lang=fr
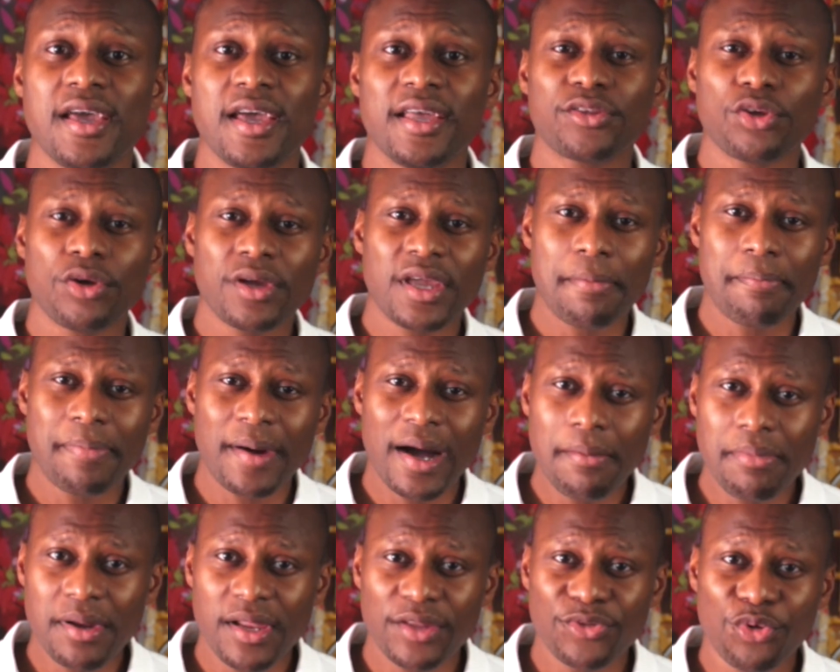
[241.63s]
Être
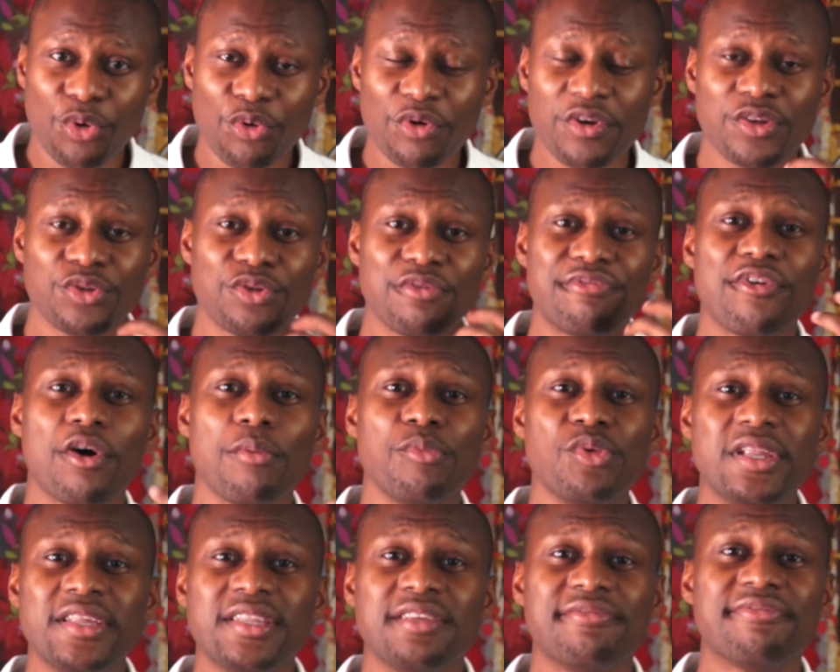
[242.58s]
capable donc de
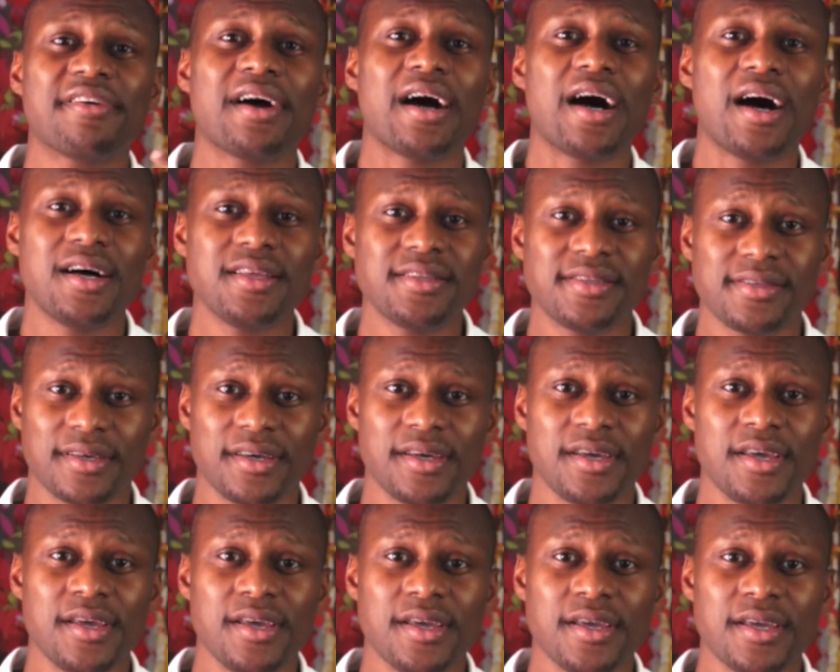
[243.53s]
formuler des phrases
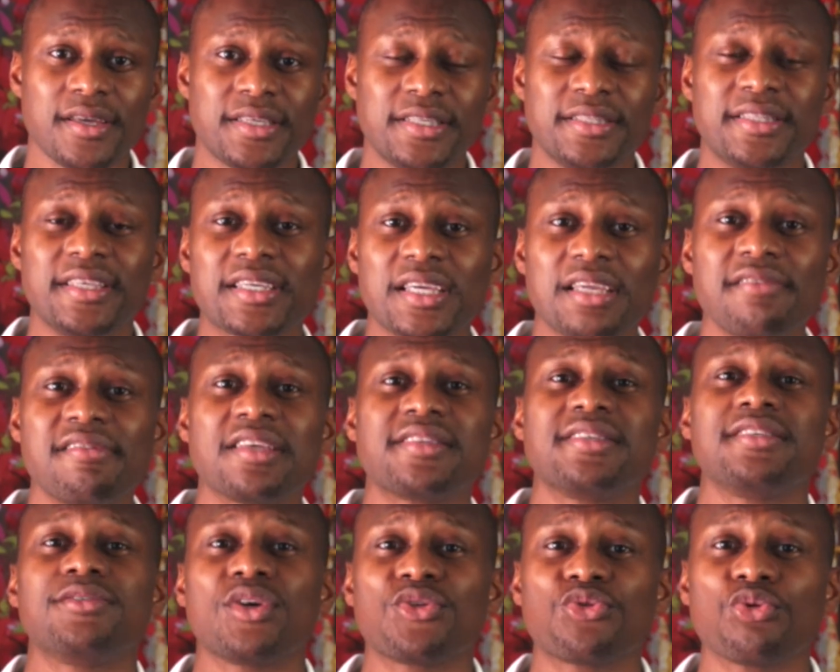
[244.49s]
qui décrivent la
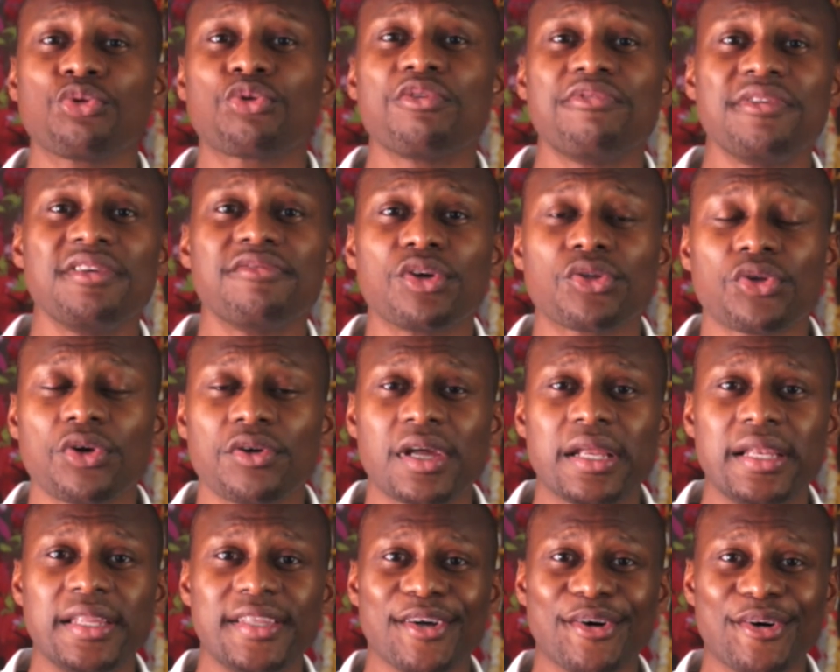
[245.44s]
situation que vit votre
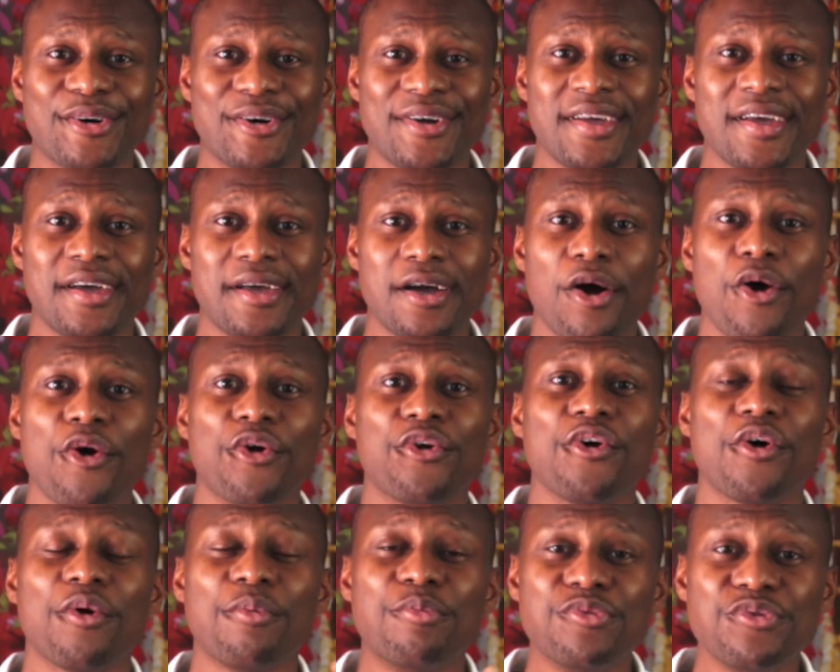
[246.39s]
client,
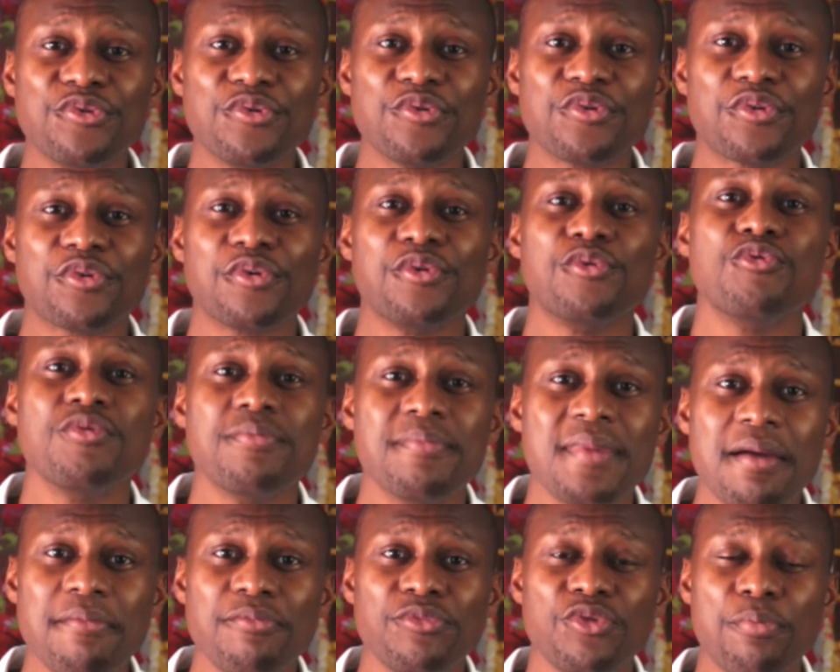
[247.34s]
encore mieux que
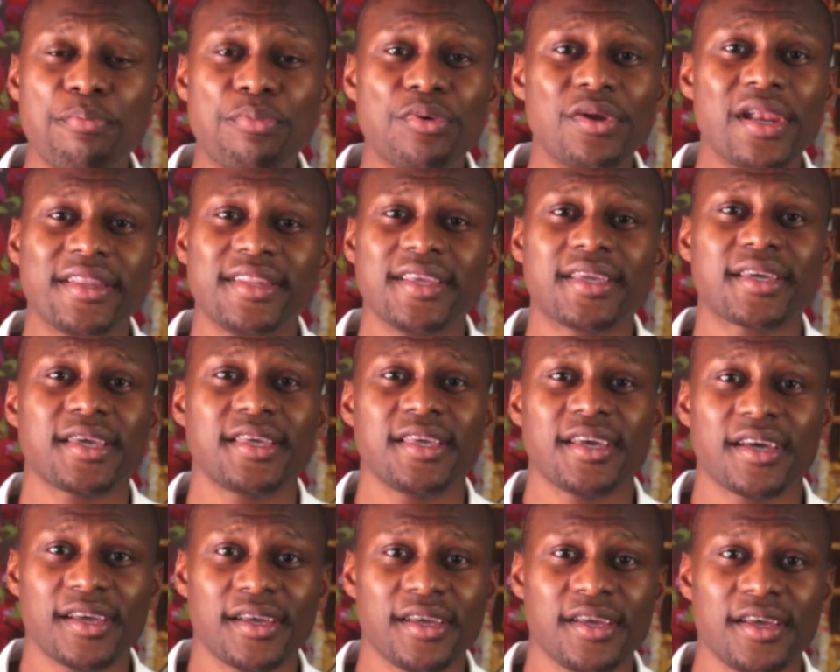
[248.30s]
lui-même ne peut la
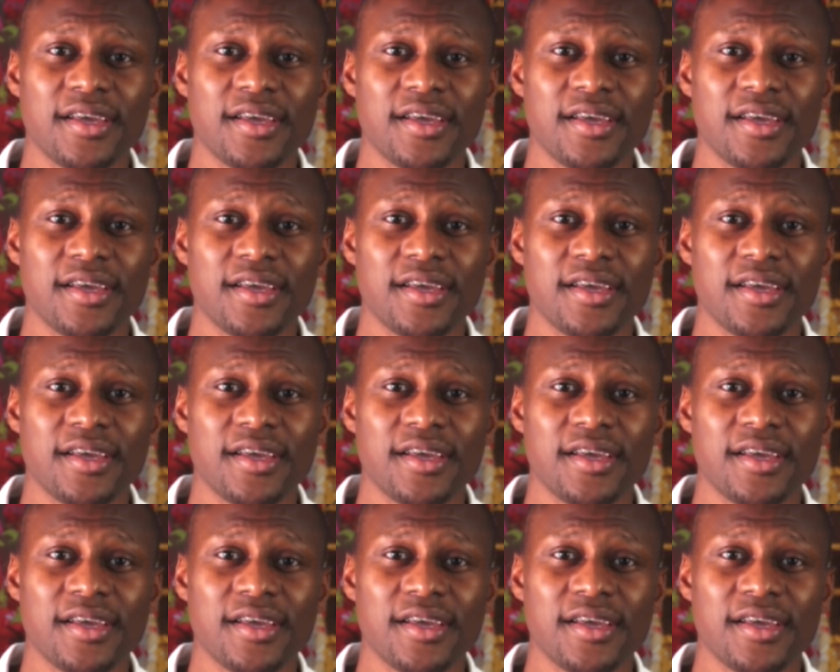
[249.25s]
décrire.